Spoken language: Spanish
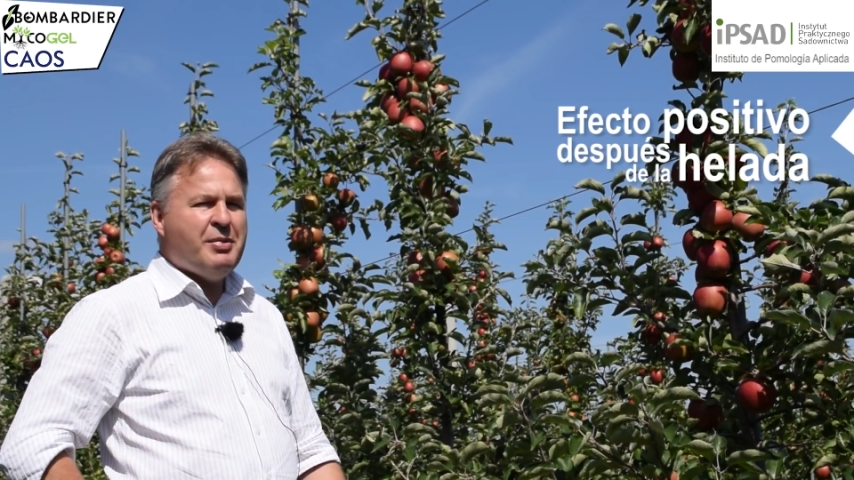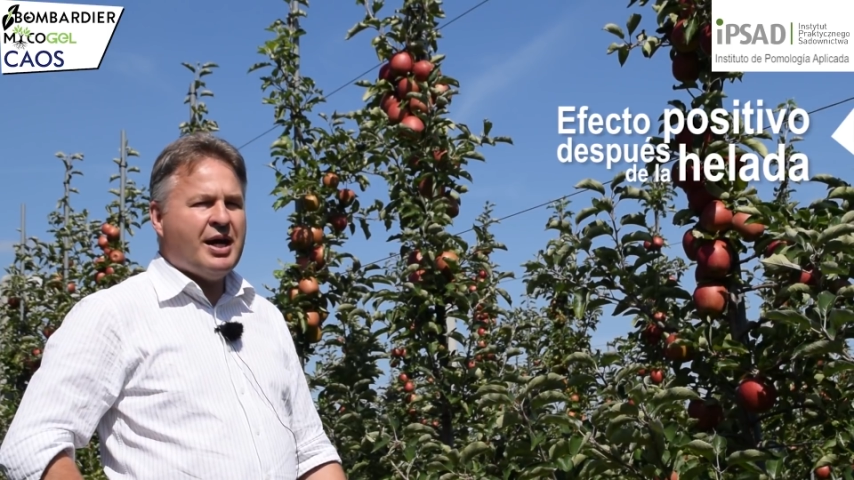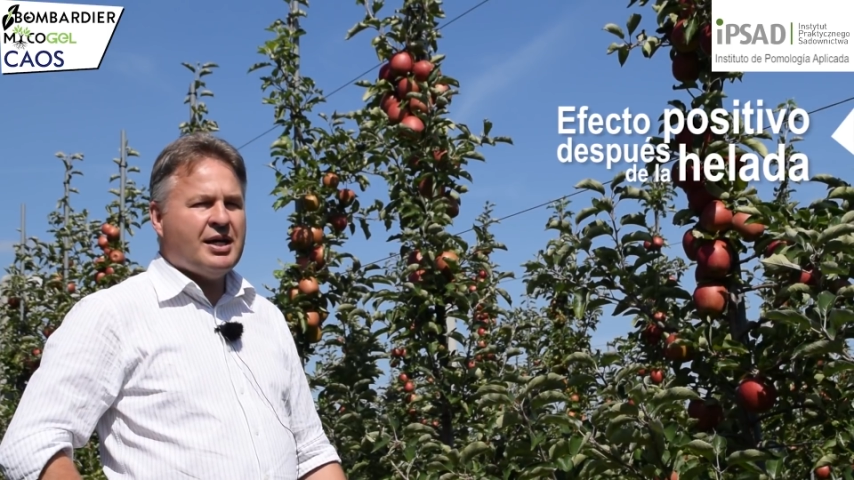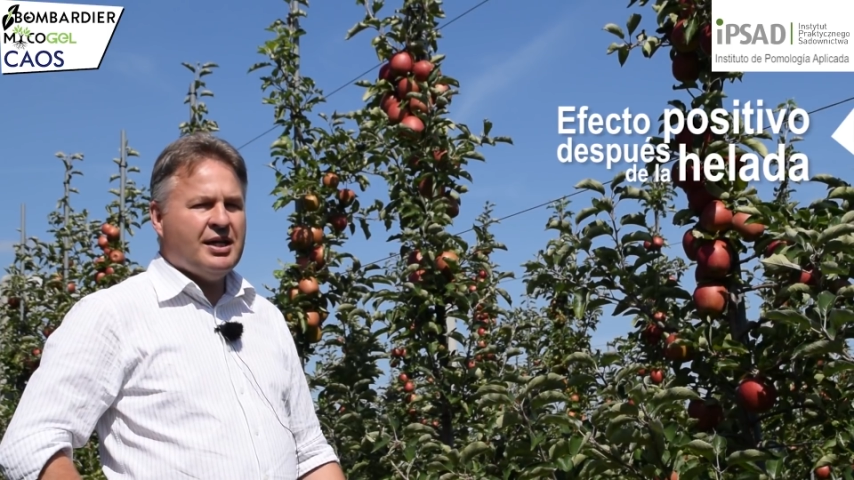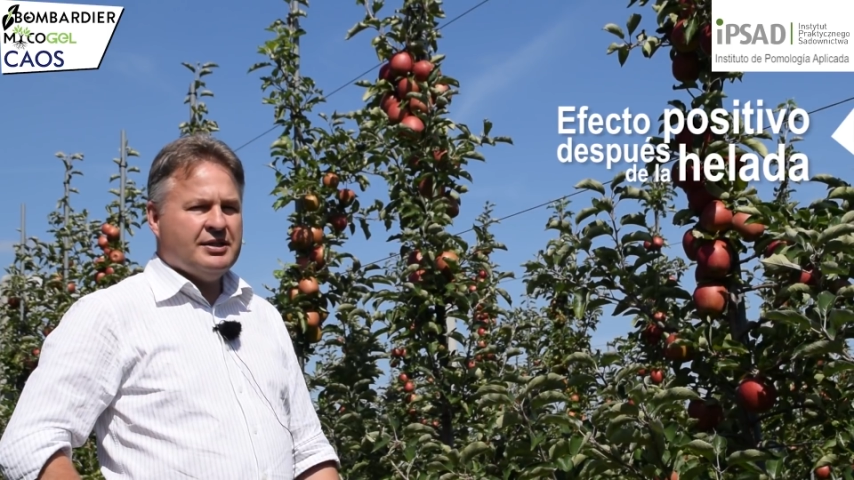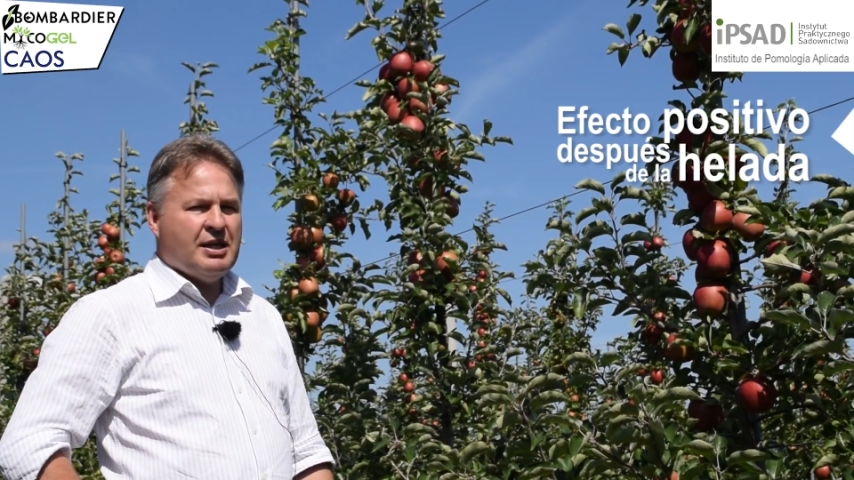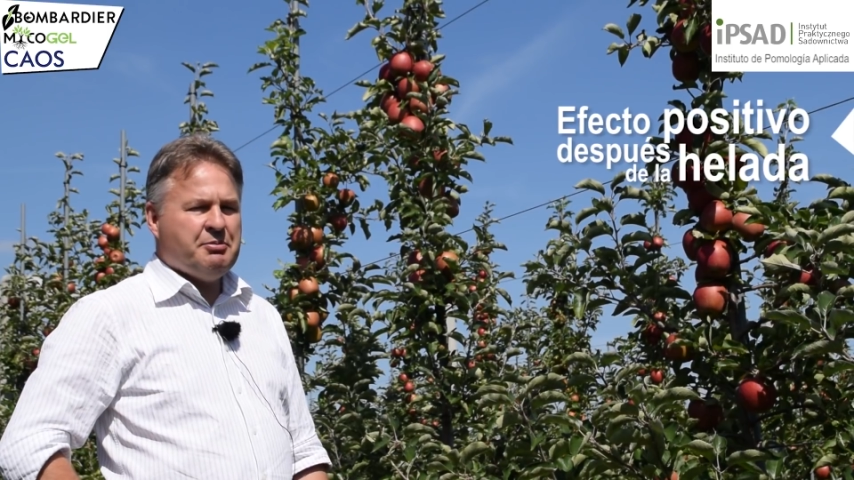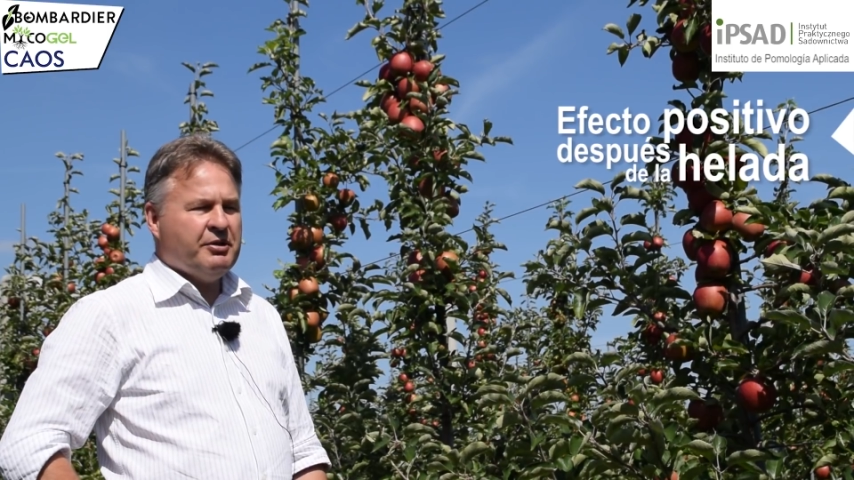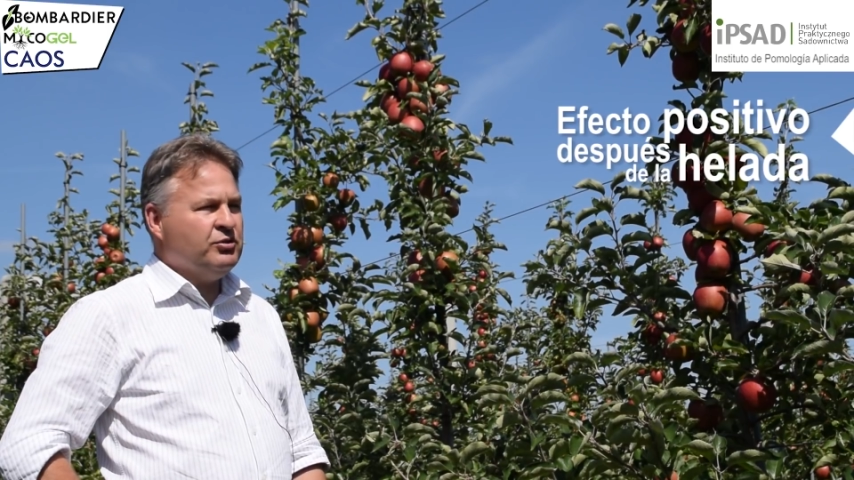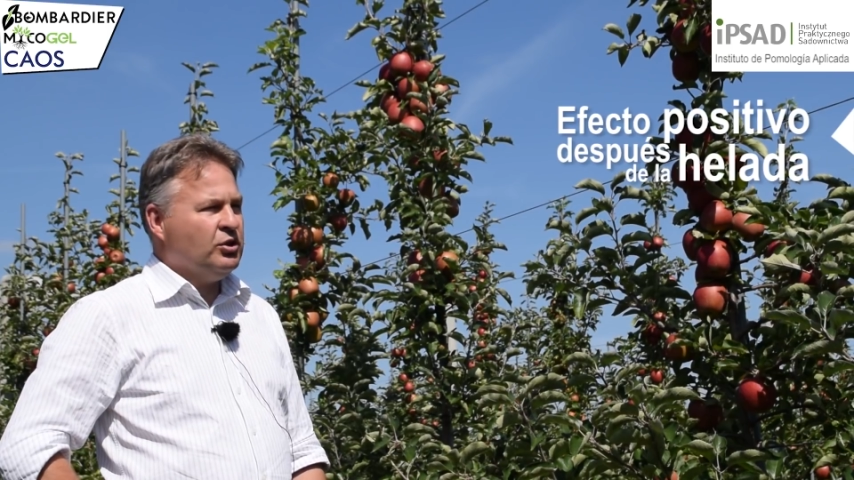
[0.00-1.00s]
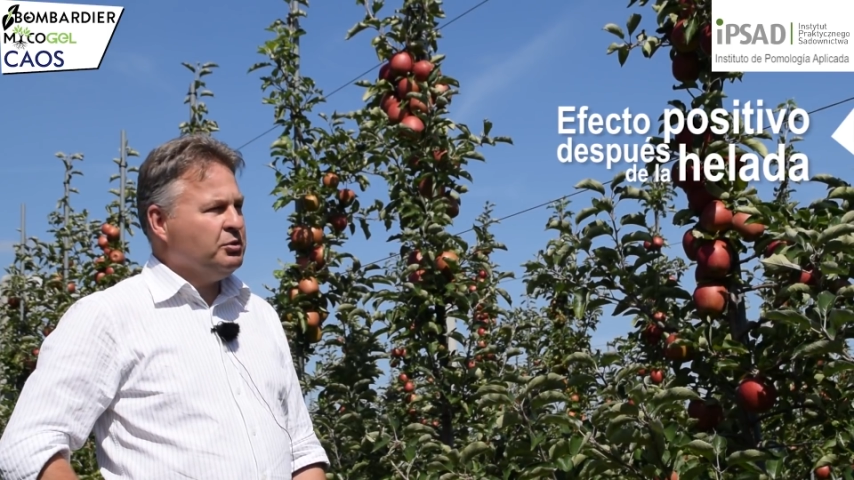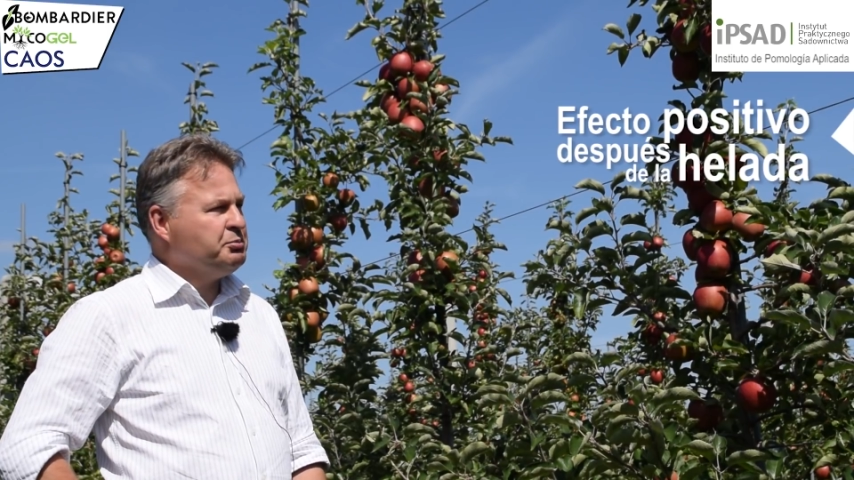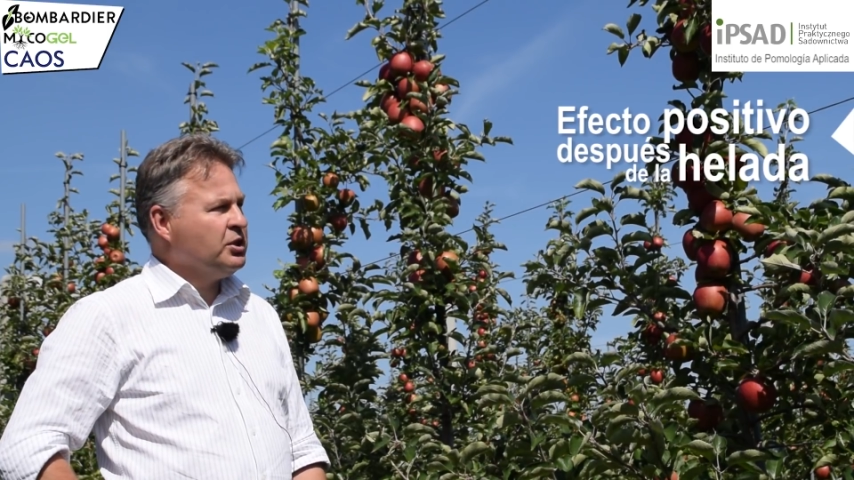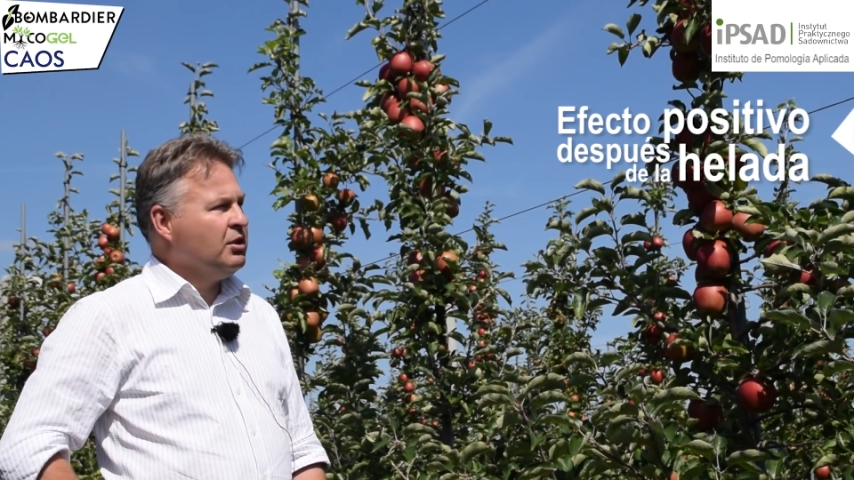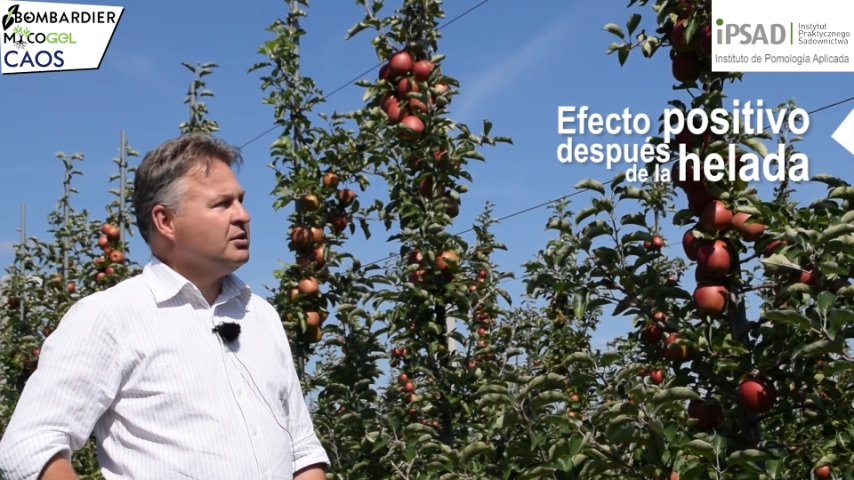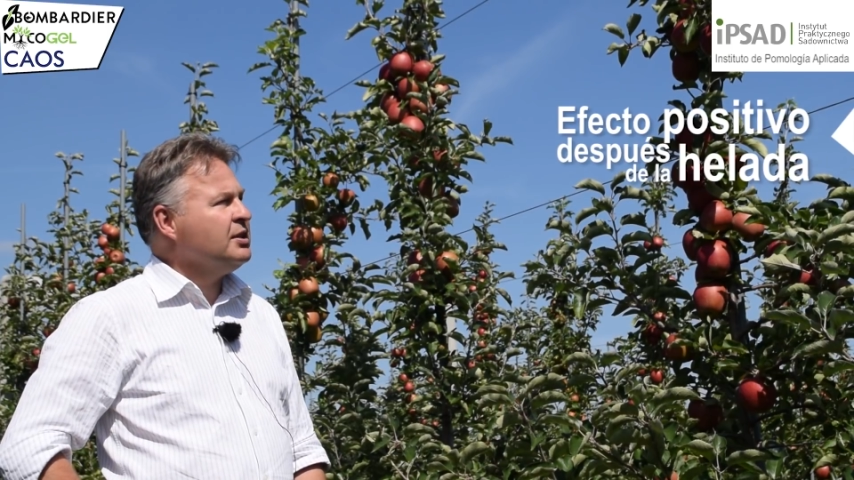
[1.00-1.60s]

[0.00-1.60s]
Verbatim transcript: es un efecto positivo que debemos